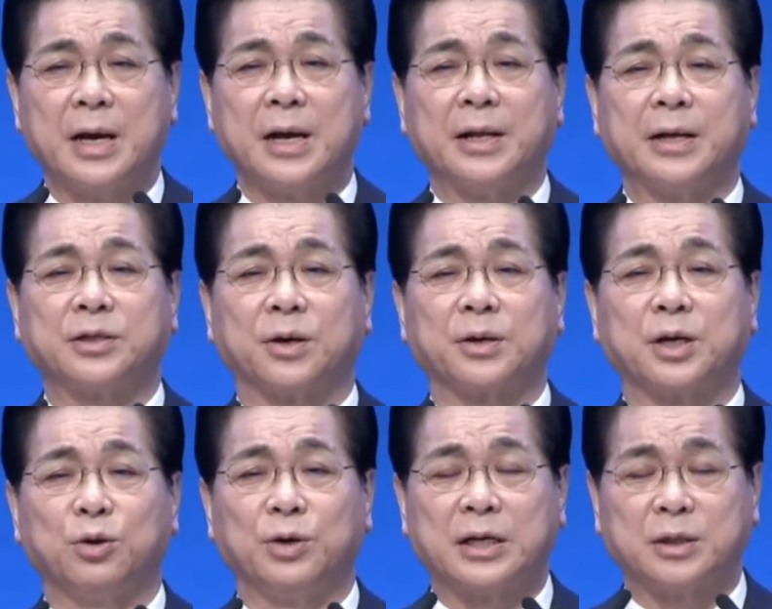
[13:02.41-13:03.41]
옛날처럼
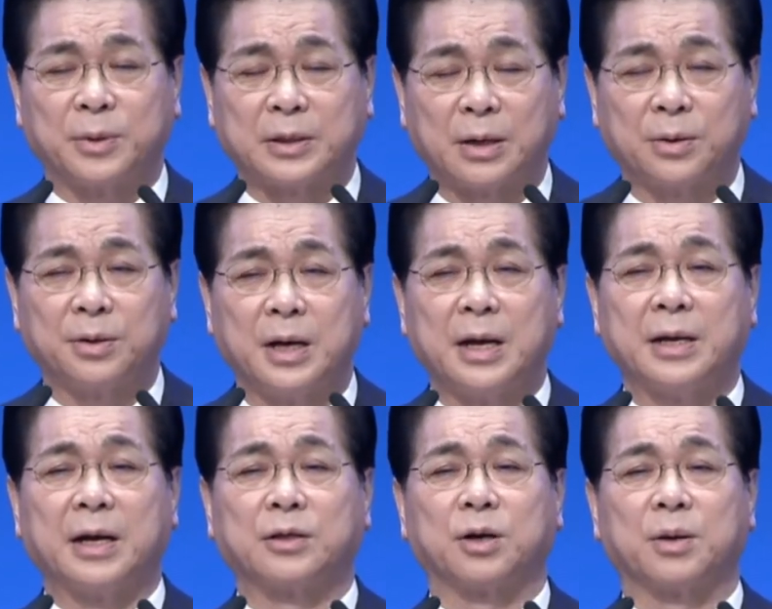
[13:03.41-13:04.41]
기도하지 못하고
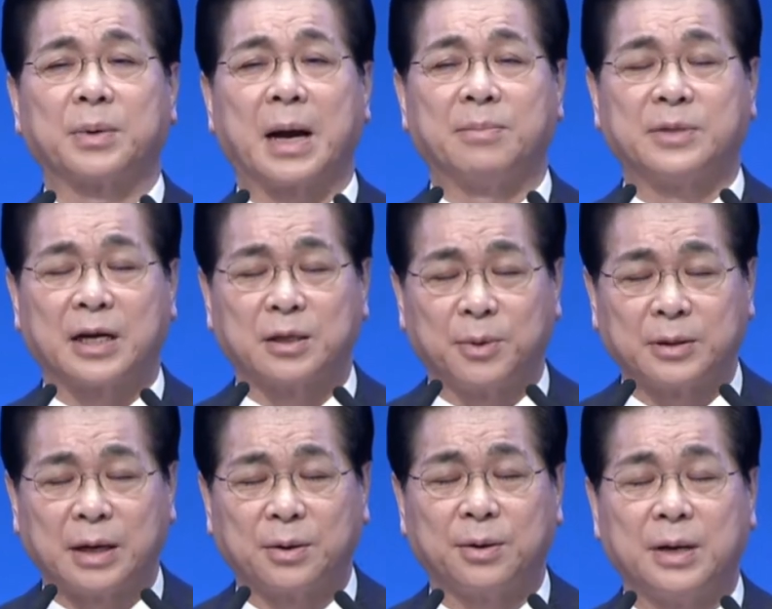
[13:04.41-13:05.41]
옛날처럼 감사하지
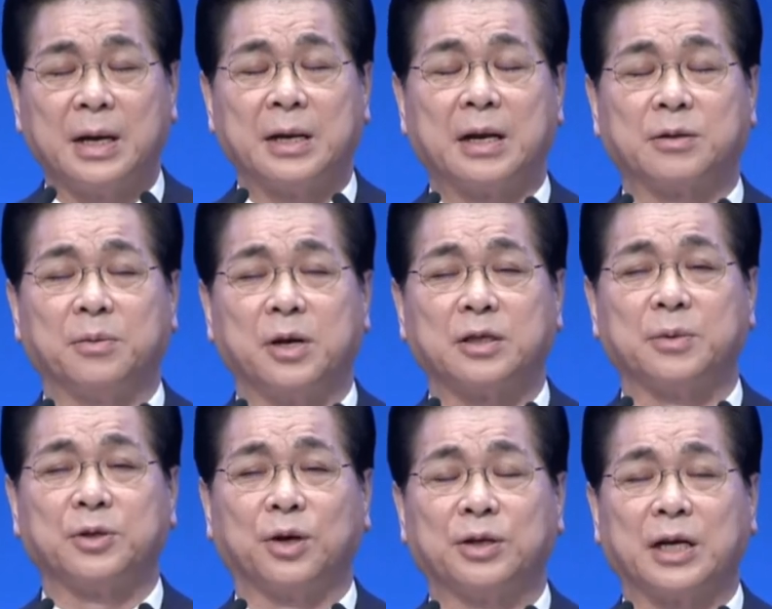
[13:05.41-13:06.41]
못하고 옛날처럼 열심히
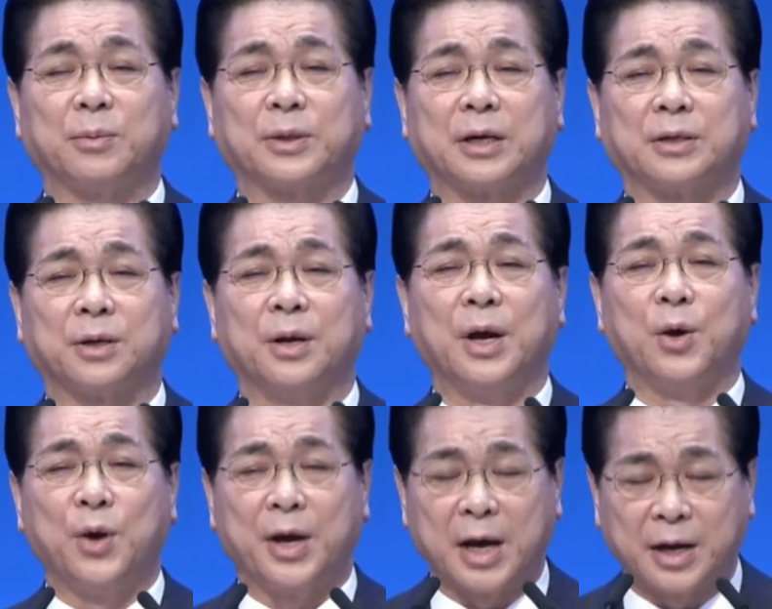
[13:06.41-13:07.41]
전도하지 못한 것을
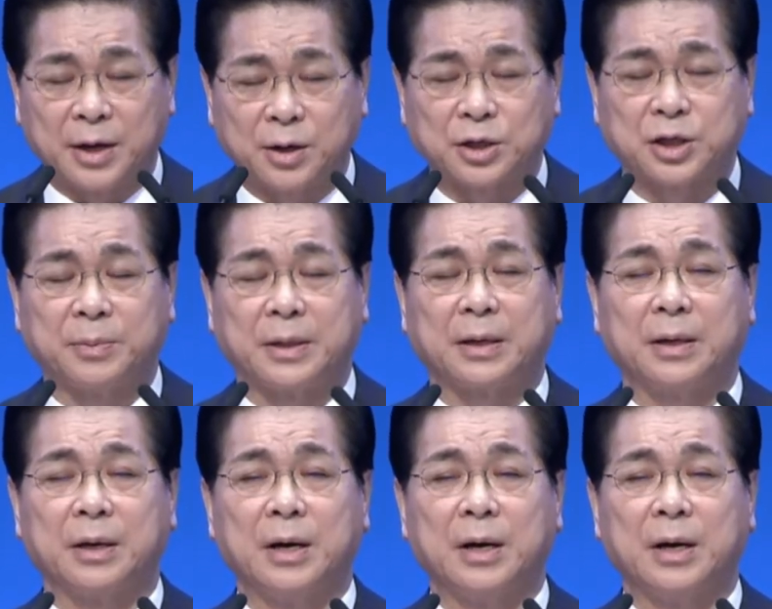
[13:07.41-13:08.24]
회개해야 될 것입니다.